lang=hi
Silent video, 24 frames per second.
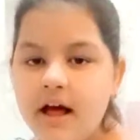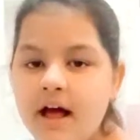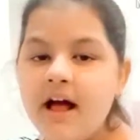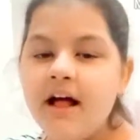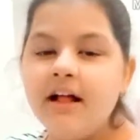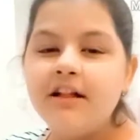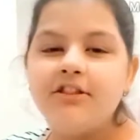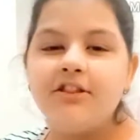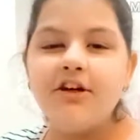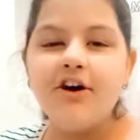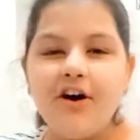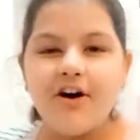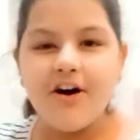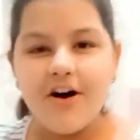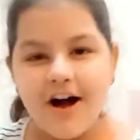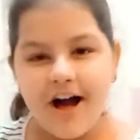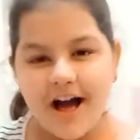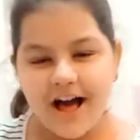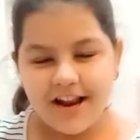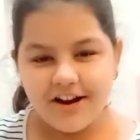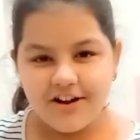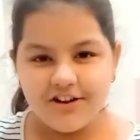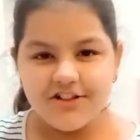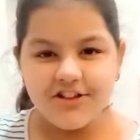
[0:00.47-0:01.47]
तो
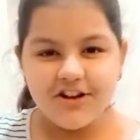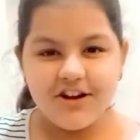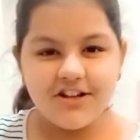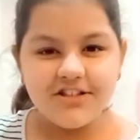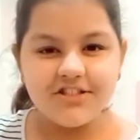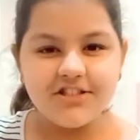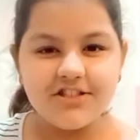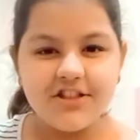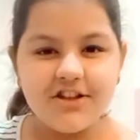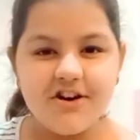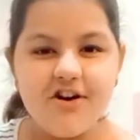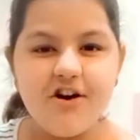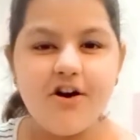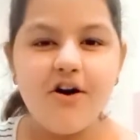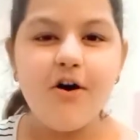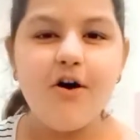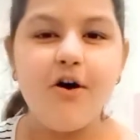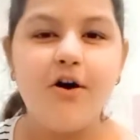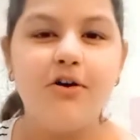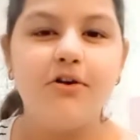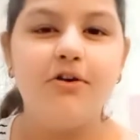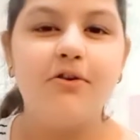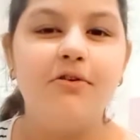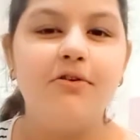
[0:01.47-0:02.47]
हेलो
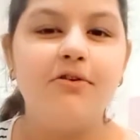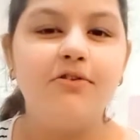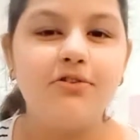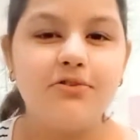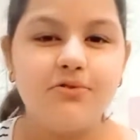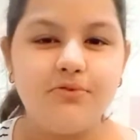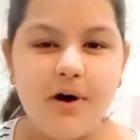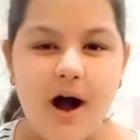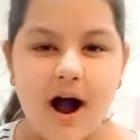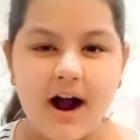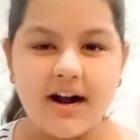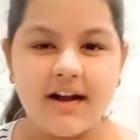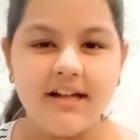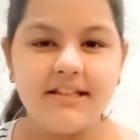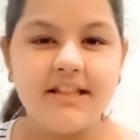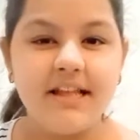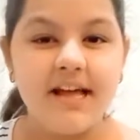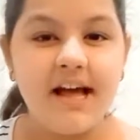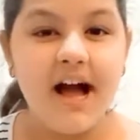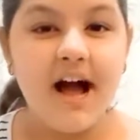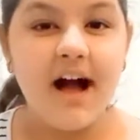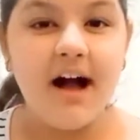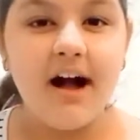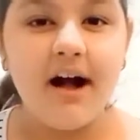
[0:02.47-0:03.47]
दोस्तों स्वागत
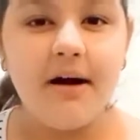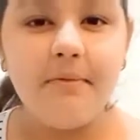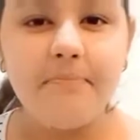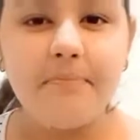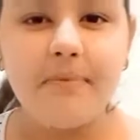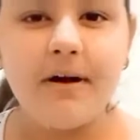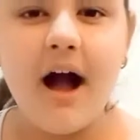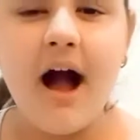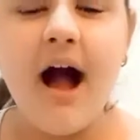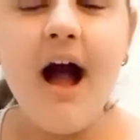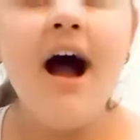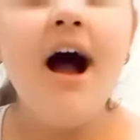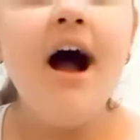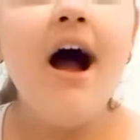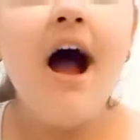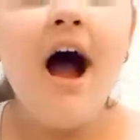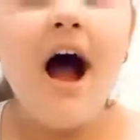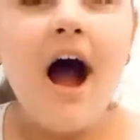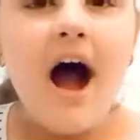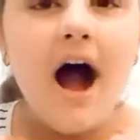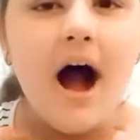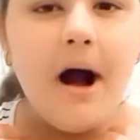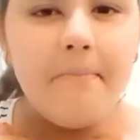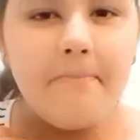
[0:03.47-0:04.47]
है आपका
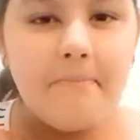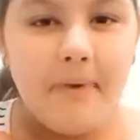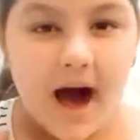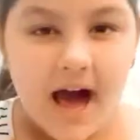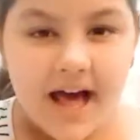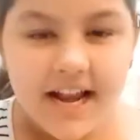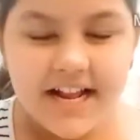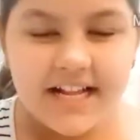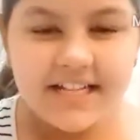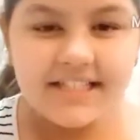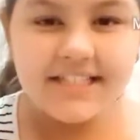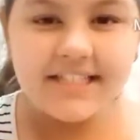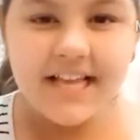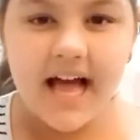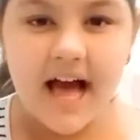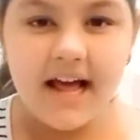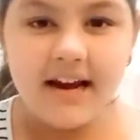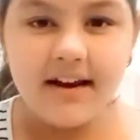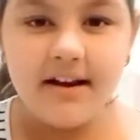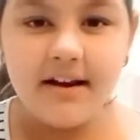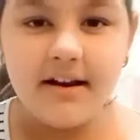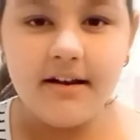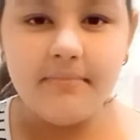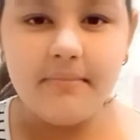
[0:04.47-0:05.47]
हमारे
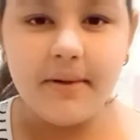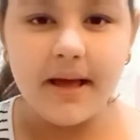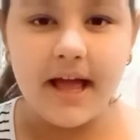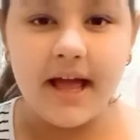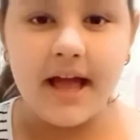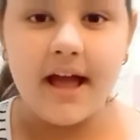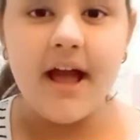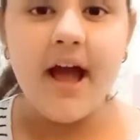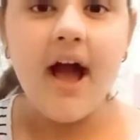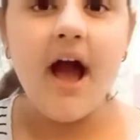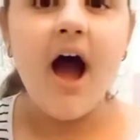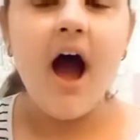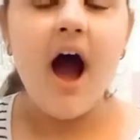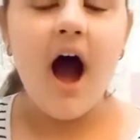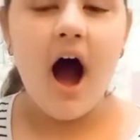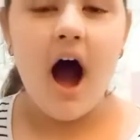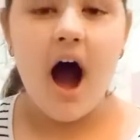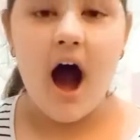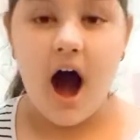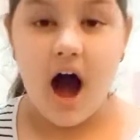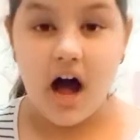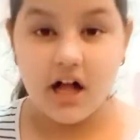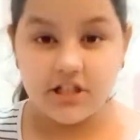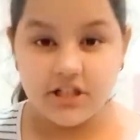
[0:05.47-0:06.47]
चैनल में
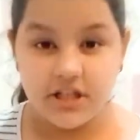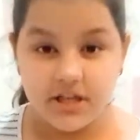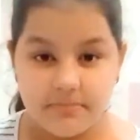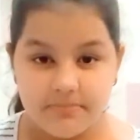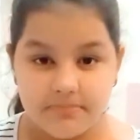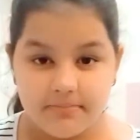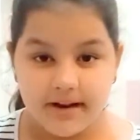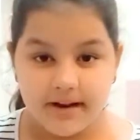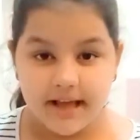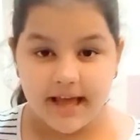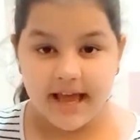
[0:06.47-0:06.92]
आज हमने